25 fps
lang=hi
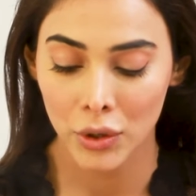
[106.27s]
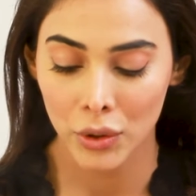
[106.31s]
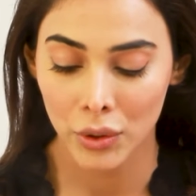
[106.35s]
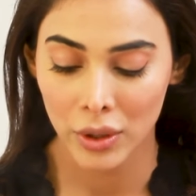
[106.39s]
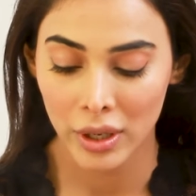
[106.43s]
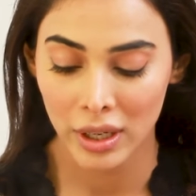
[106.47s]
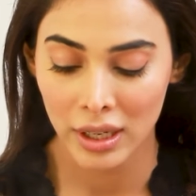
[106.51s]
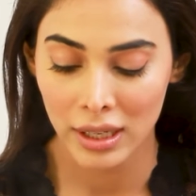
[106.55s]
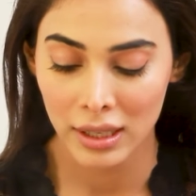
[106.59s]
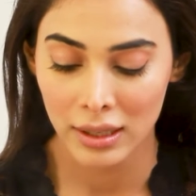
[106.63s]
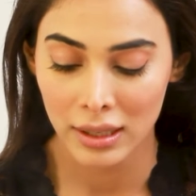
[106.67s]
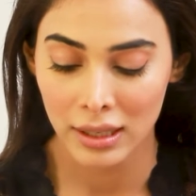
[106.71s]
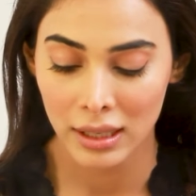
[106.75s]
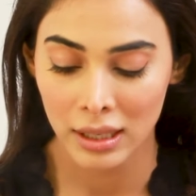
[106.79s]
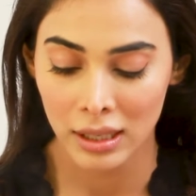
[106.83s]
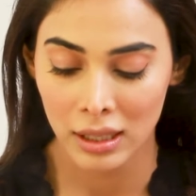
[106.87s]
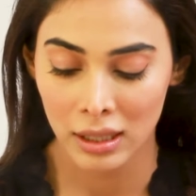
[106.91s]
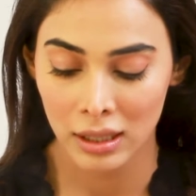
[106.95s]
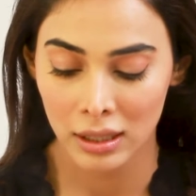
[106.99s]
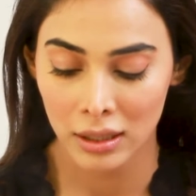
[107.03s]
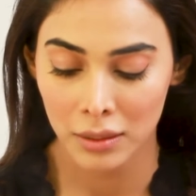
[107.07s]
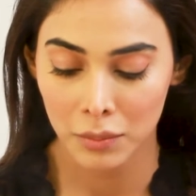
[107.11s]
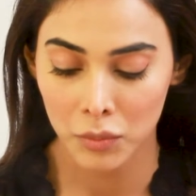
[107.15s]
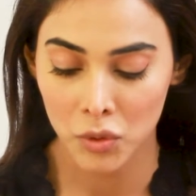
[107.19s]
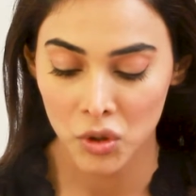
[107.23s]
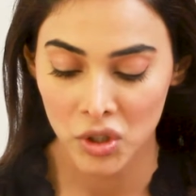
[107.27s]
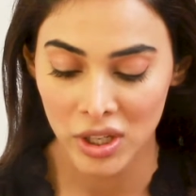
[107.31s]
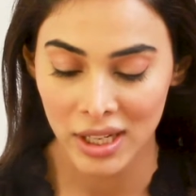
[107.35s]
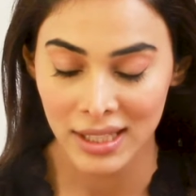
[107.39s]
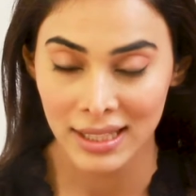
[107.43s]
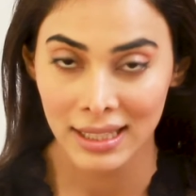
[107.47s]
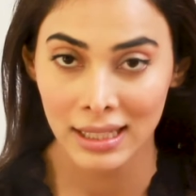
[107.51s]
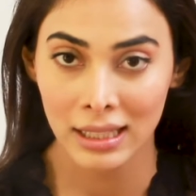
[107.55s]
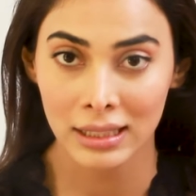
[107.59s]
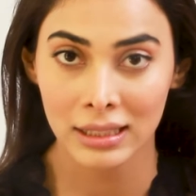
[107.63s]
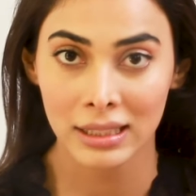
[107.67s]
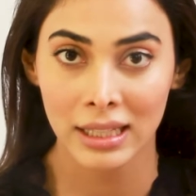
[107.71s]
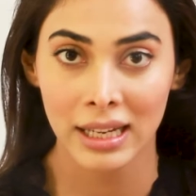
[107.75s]
क्योंकि uh, मुझे
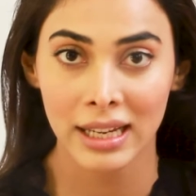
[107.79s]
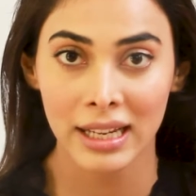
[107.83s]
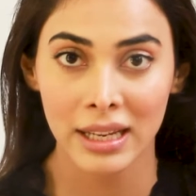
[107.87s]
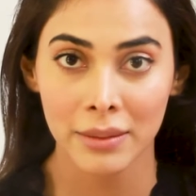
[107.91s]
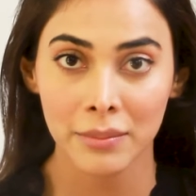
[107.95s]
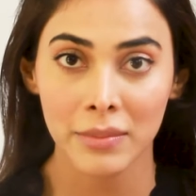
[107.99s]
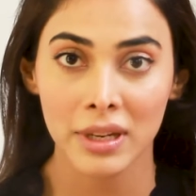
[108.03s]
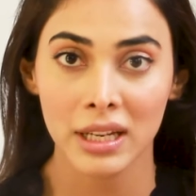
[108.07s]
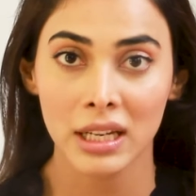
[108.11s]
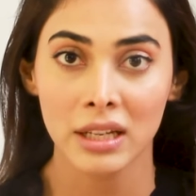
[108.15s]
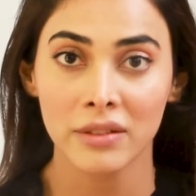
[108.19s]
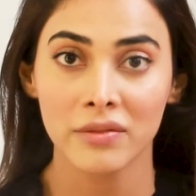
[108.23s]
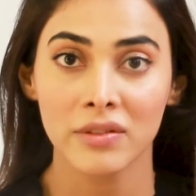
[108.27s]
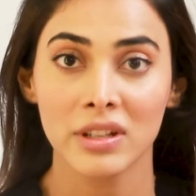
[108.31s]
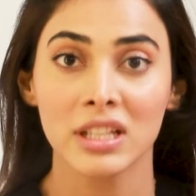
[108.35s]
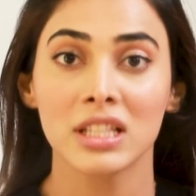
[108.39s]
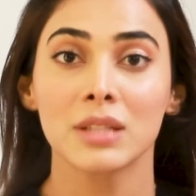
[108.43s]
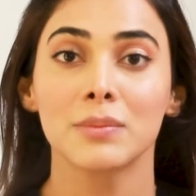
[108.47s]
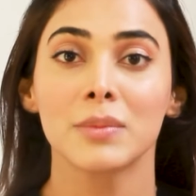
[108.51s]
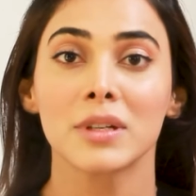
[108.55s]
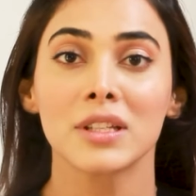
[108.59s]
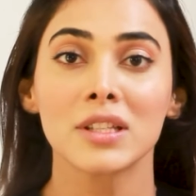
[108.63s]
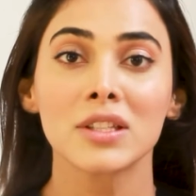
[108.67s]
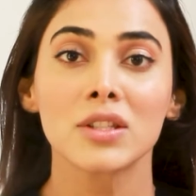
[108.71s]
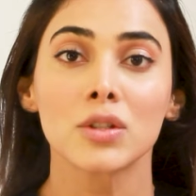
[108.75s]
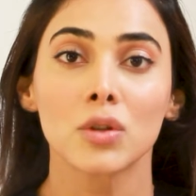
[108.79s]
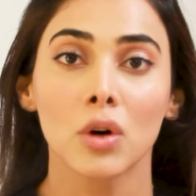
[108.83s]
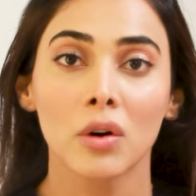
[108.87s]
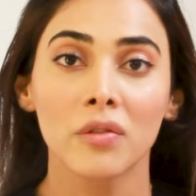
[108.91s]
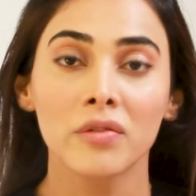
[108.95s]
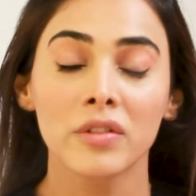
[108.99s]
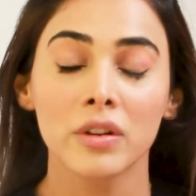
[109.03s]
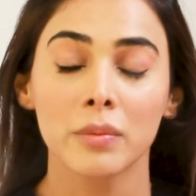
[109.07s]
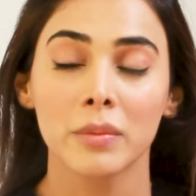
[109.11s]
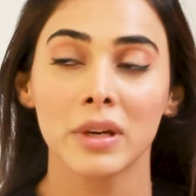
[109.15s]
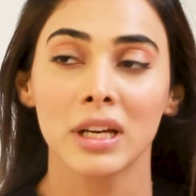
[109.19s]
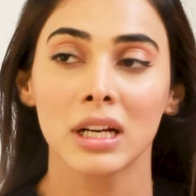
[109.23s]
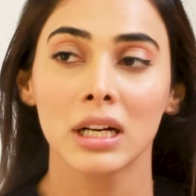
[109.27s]
ऐसा लगता है कि मेरे फेस पे
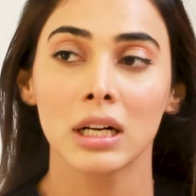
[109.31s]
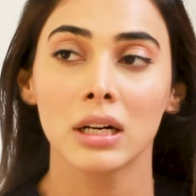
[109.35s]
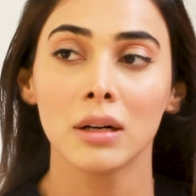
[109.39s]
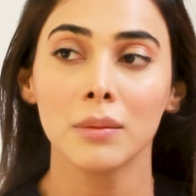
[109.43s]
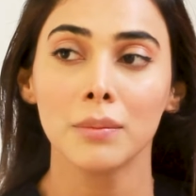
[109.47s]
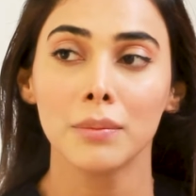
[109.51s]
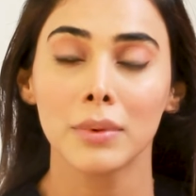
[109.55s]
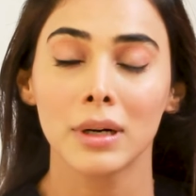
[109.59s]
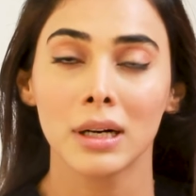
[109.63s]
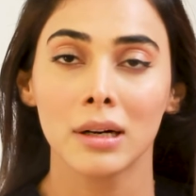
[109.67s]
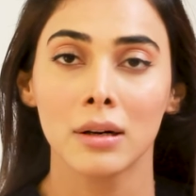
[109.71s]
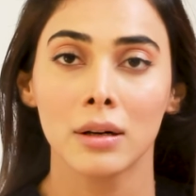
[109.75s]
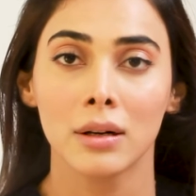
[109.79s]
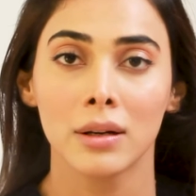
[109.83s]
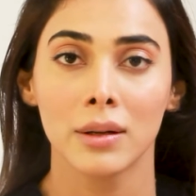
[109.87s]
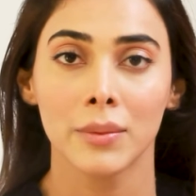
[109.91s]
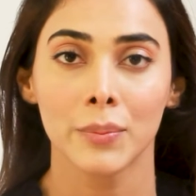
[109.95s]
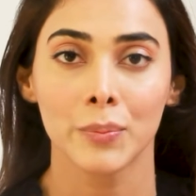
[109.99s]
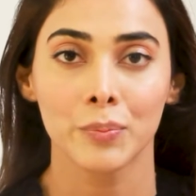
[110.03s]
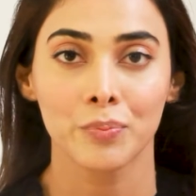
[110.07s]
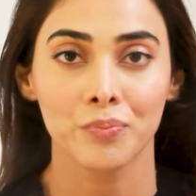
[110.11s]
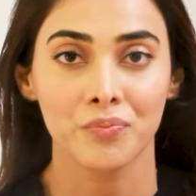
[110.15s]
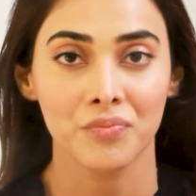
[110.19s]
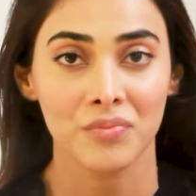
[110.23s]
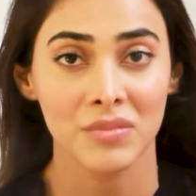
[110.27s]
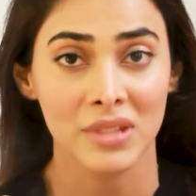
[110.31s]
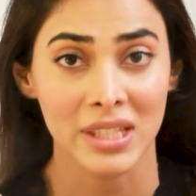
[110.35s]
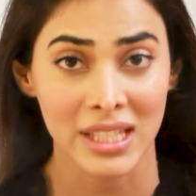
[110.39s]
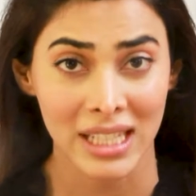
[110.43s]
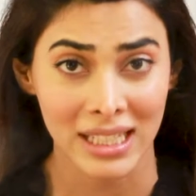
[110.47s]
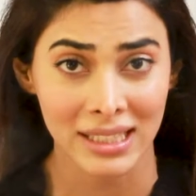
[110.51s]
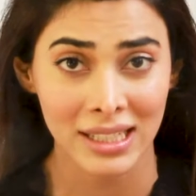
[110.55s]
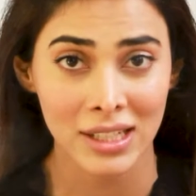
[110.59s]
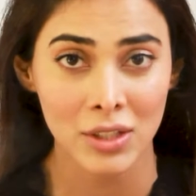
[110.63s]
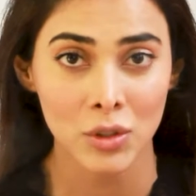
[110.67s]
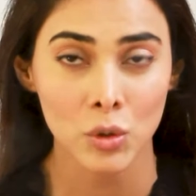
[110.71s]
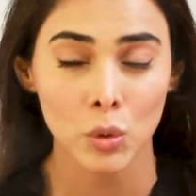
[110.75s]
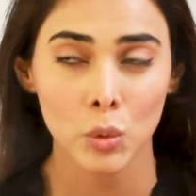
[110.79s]
सॉफ्ट मेकअप
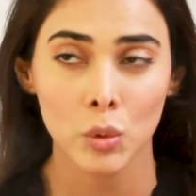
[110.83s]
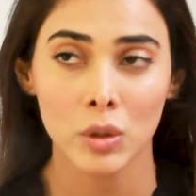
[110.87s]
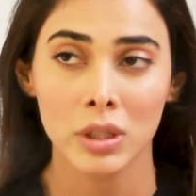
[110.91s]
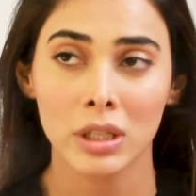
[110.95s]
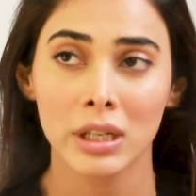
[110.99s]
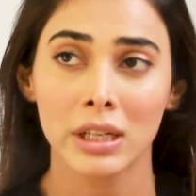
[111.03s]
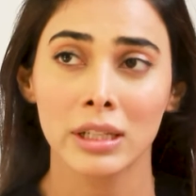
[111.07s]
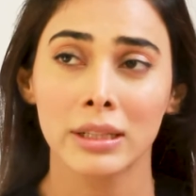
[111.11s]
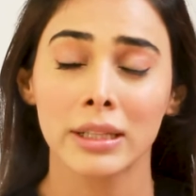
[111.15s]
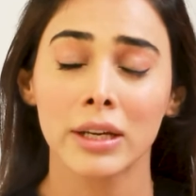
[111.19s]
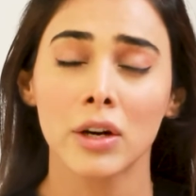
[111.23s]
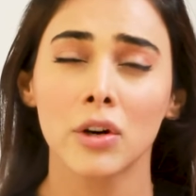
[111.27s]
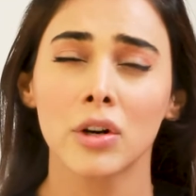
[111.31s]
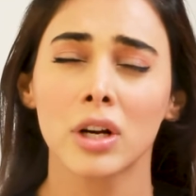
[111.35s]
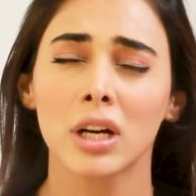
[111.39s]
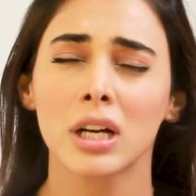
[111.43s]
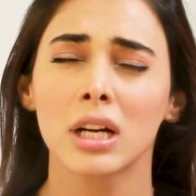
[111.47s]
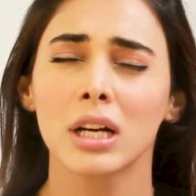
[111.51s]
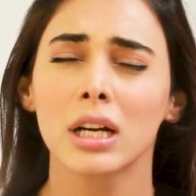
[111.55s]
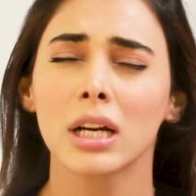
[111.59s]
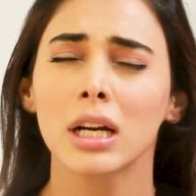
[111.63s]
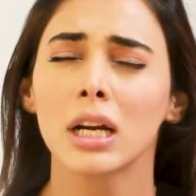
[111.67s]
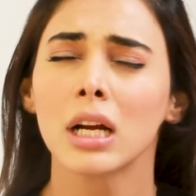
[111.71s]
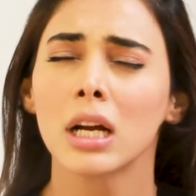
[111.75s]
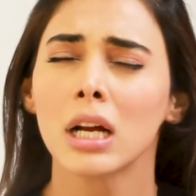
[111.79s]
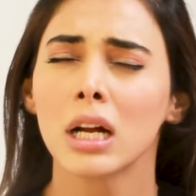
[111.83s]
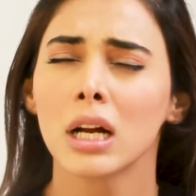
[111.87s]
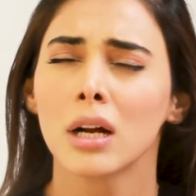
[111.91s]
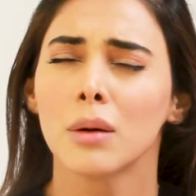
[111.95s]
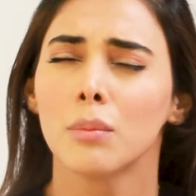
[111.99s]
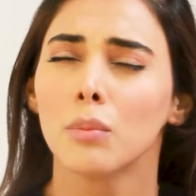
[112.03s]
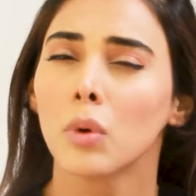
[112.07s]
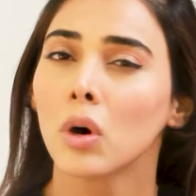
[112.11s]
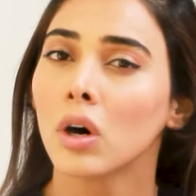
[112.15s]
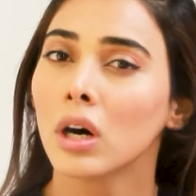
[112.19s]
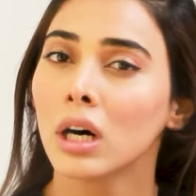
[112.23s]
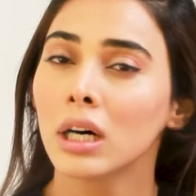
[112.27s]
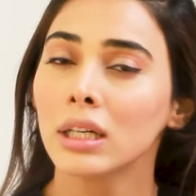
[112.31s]
ज़्यादा सूट करता है और अगर
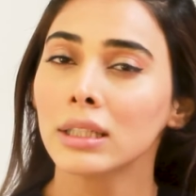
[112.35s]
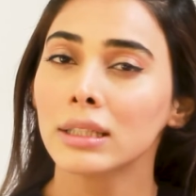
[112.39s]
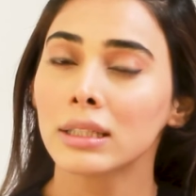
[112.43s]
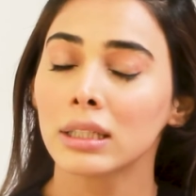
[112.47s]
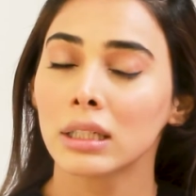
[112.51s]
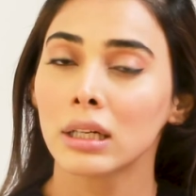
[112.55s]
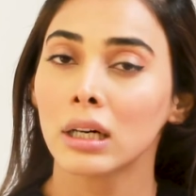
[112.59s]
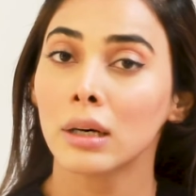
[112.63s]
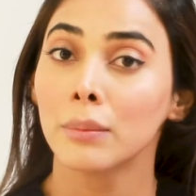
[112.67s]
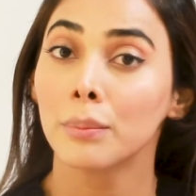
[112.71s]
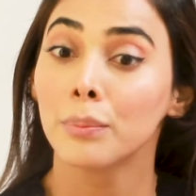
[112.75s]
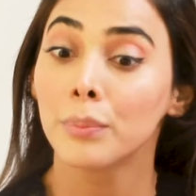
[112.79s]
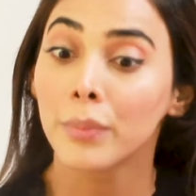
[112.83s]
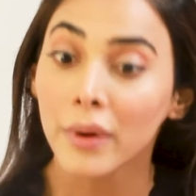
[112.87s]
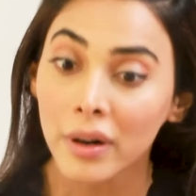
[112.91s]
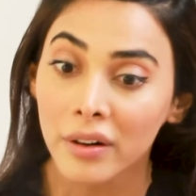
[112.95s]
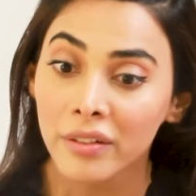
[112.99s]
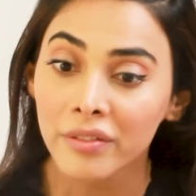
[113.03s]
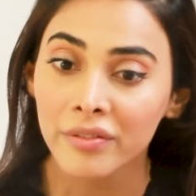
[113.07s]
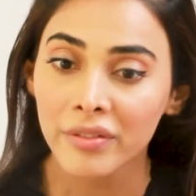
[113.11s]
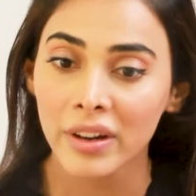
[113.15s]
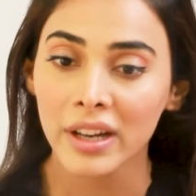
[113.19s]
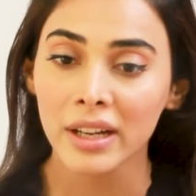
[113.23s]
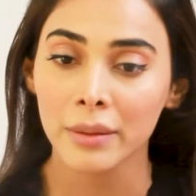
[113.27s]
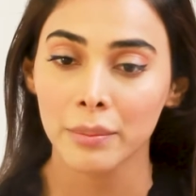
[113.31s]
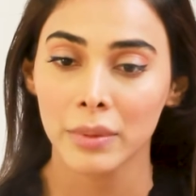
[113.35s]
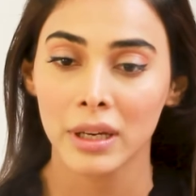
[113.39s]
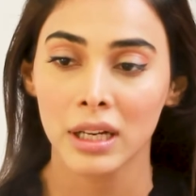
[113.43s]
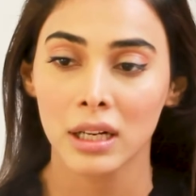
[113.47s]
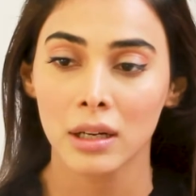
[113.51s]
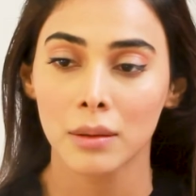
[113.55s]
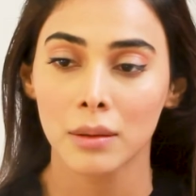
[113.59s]
बहुत परफेक्ट